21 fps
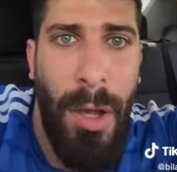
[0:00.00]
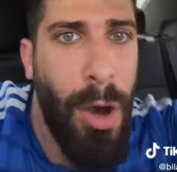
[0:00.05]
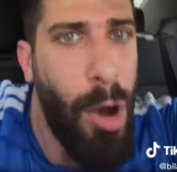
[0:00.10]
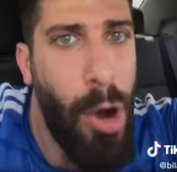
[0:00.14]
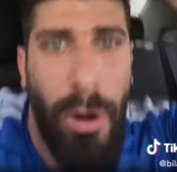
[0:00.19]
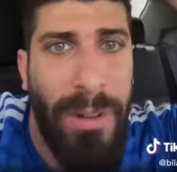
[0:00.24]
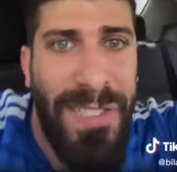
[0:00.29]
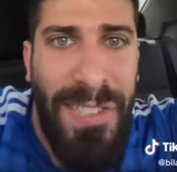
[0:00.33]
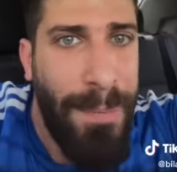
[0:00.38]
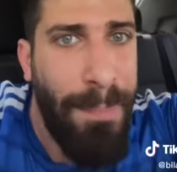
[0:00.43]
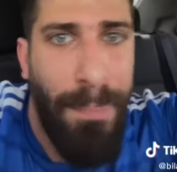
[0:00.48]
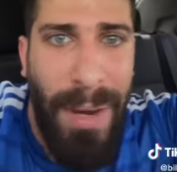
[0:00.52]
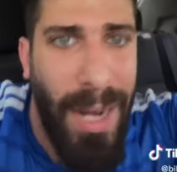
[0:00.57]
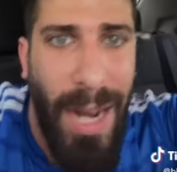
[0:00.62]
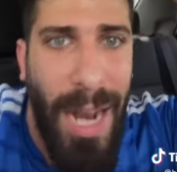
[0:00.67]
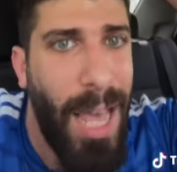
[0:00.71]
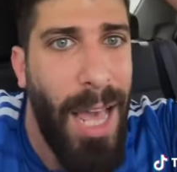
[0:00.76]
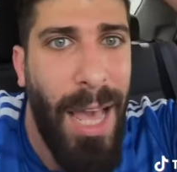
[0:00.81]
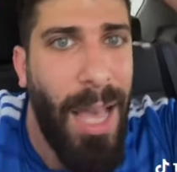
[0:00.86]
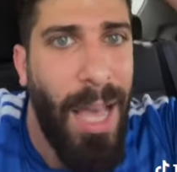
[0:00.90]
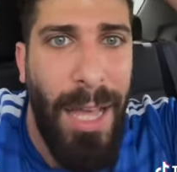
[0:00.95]
اقسم
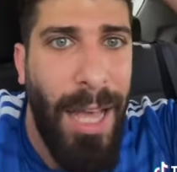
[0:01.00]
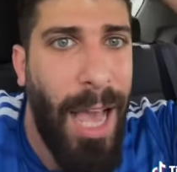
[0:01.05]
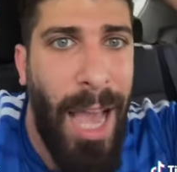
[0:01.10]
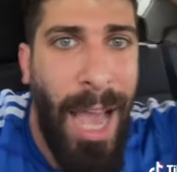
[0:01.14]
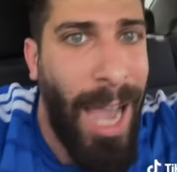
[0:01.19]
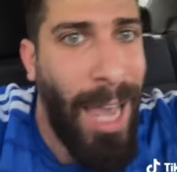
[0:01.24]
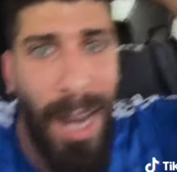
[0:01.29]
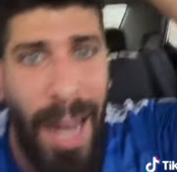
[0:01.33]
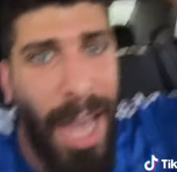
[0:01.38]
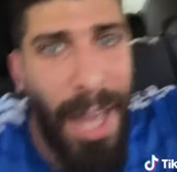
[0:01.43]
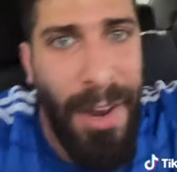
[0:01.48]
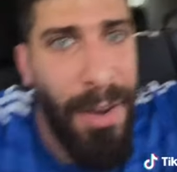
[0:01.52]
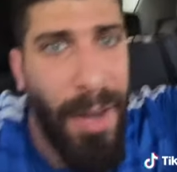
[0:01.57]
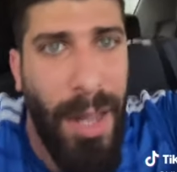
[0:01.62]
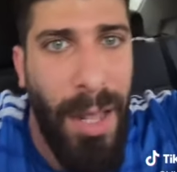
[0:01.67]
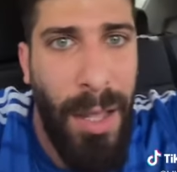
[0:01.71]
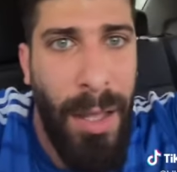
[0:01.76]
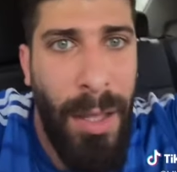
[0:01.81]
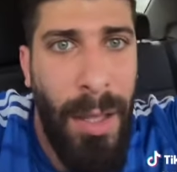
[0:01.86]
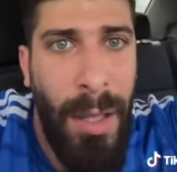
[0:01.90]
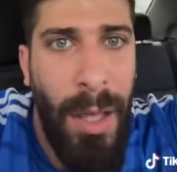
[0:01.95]
بالله حل
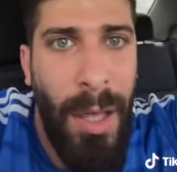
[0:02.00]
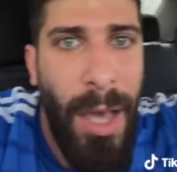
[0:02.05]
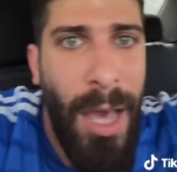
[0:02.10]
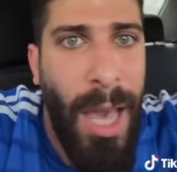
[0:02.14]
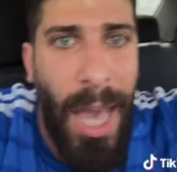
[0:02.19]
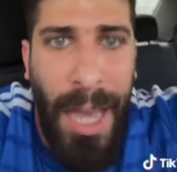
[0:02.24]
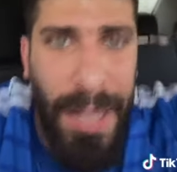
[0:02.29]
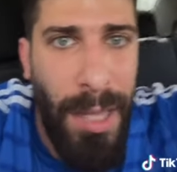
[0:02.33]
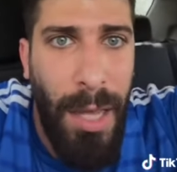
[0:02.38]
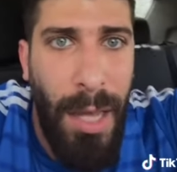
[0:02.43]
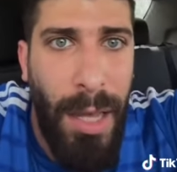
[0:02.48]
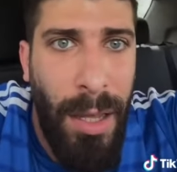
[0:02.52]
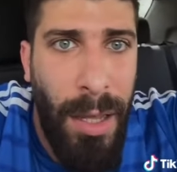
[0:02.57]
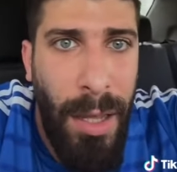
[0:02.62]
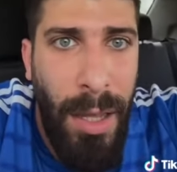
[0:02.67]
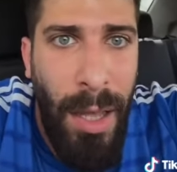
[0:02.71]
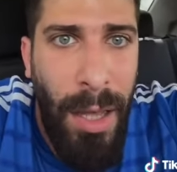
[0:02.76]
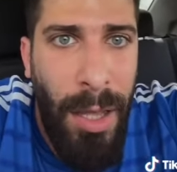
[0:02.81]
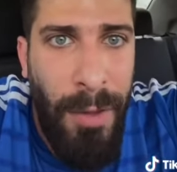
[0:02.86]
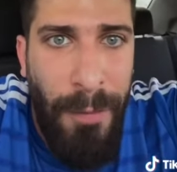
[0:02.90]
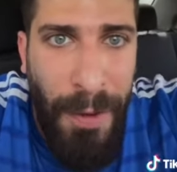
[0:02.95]
عني خيي
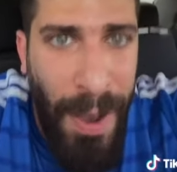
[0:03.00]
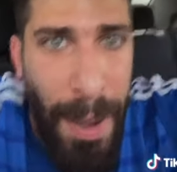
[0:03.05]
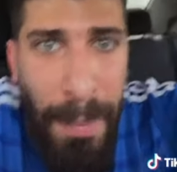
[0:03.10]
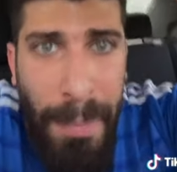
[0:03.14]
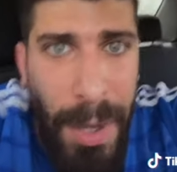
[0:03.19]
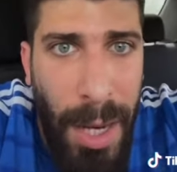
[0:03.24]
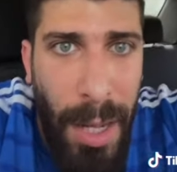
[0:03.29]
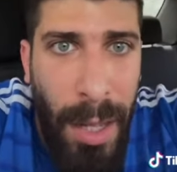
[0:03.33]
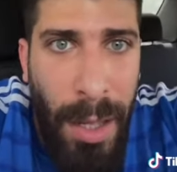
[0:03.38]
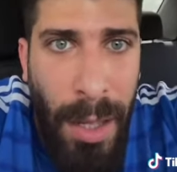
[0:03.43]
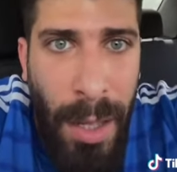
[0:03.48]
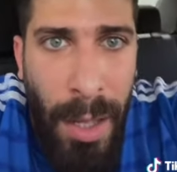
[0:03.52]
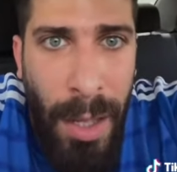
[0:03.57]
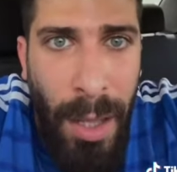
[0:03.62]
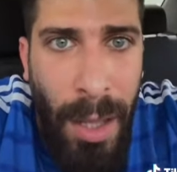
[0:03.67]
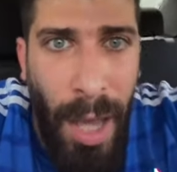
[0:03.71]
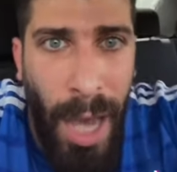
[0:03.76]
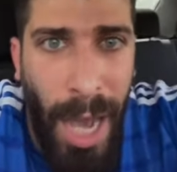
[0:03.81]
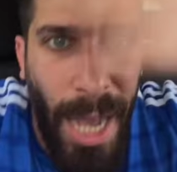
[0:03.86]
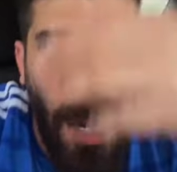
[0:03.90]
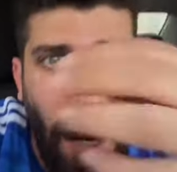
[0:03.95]
فهمني
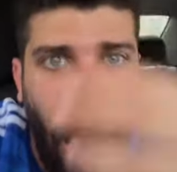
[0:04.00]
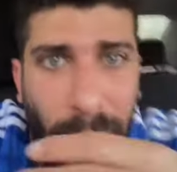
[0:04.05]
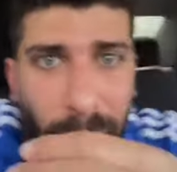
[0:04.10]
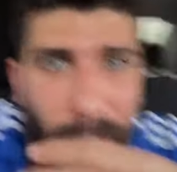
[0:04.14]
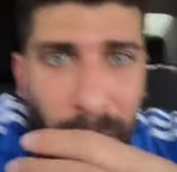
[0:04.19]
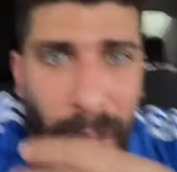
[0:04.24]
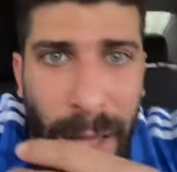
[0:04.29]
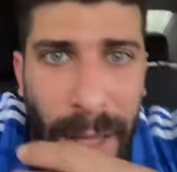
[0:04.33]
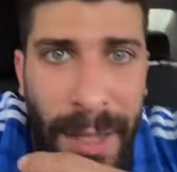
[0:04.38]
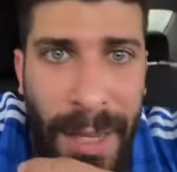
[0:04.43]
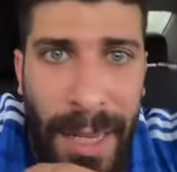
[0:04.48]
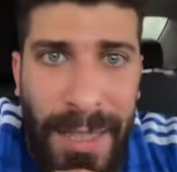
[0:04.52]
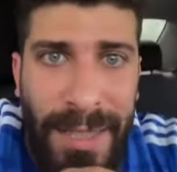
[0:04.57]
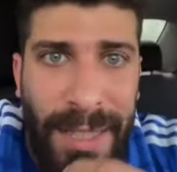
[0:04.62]
انا كنت